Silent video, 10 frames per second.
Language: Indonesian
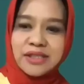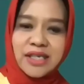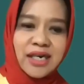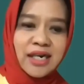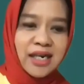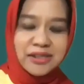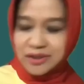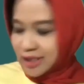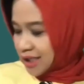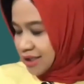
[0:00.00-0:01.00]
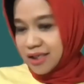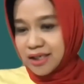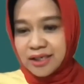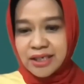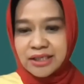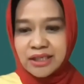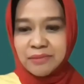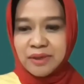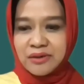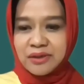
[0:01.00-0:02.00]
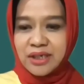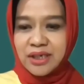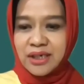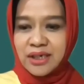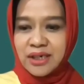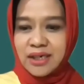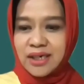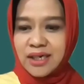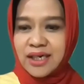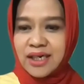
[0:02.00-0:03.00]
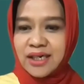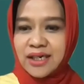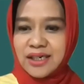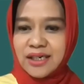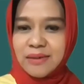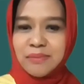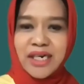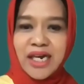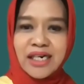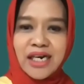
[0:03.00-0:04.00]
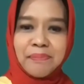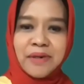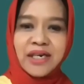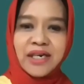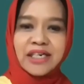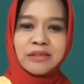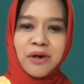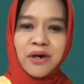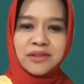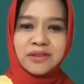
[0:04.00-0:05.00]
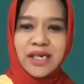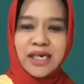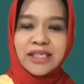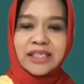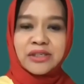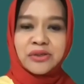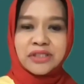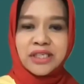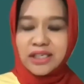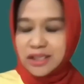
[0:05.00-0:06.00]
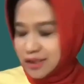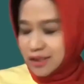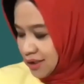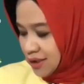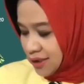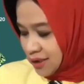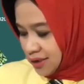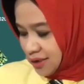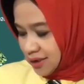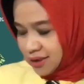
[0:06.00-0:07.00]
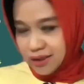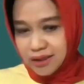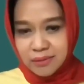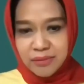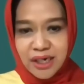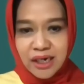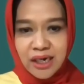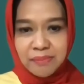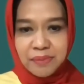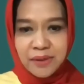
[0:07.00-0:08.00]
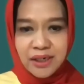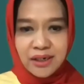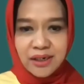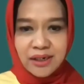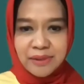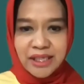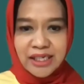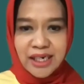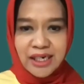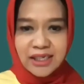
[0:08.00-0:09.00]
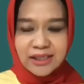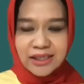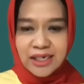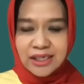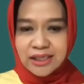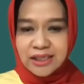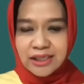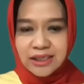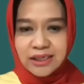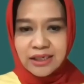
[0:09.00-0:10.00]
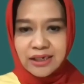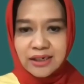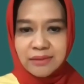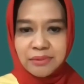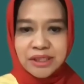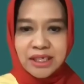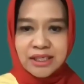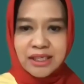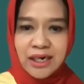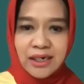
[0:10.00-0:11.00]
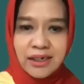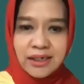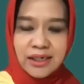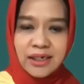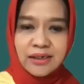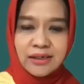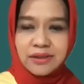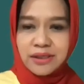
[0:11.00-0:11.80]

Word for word: Kita lanjutkan ke sesi berikutnya adalah uh, menanggapi respon ya kita diskusi ini uh, menanggapi uh, pertanyaan dari uh, peserta ya.